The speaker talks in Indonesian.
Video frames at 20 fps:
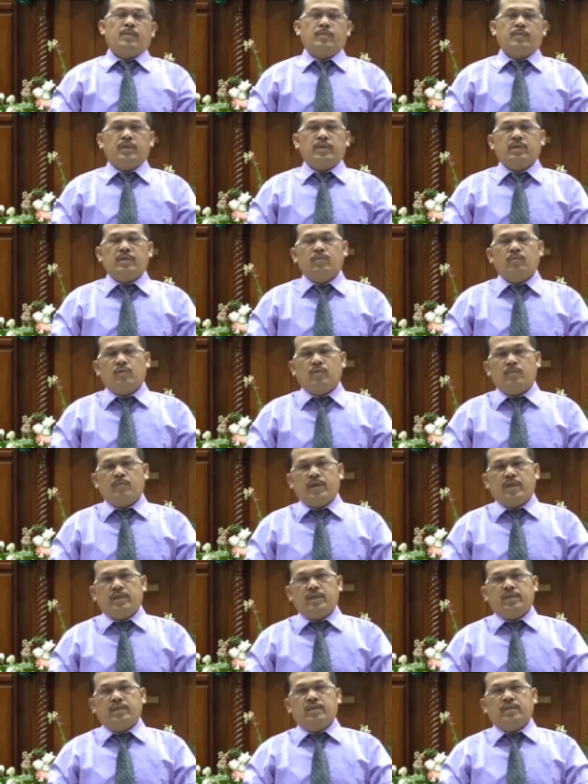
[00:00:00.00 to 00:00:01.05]
dapat bertemu
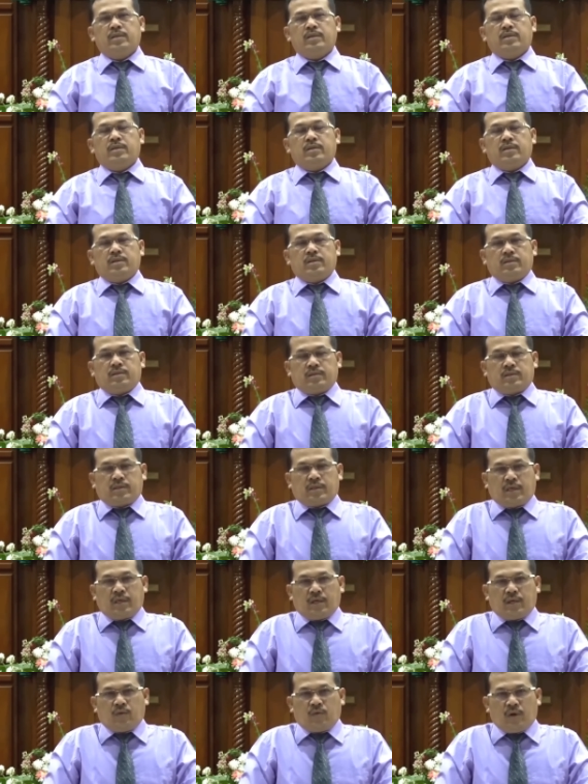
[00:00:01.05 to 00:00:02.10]
kembali.
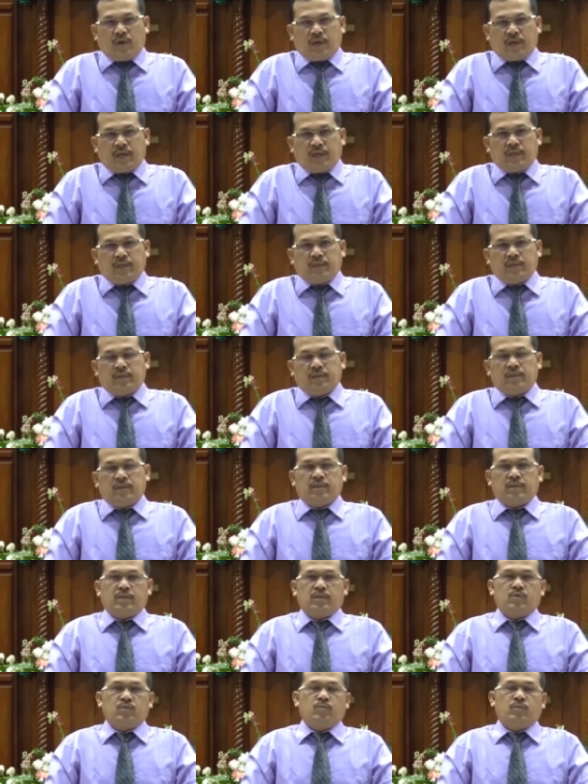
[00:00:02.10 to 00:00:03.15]
Saya doakan
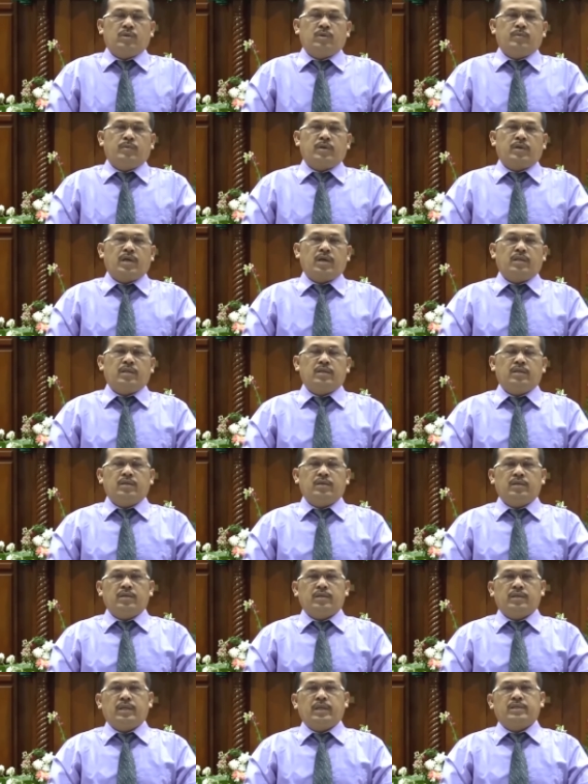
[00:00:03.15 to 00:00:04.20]
kita semua
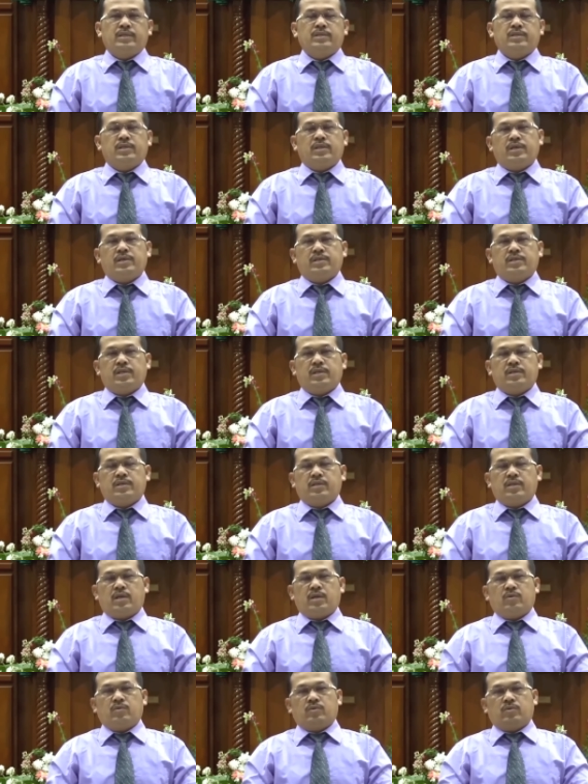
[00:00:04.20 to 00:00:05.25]
diberkati dan sehat-sehat
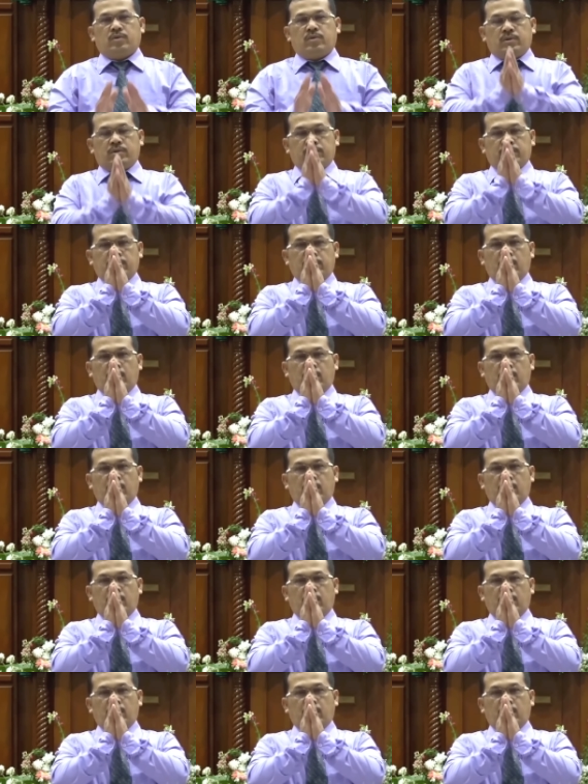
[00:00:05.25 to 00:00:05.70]
selalu.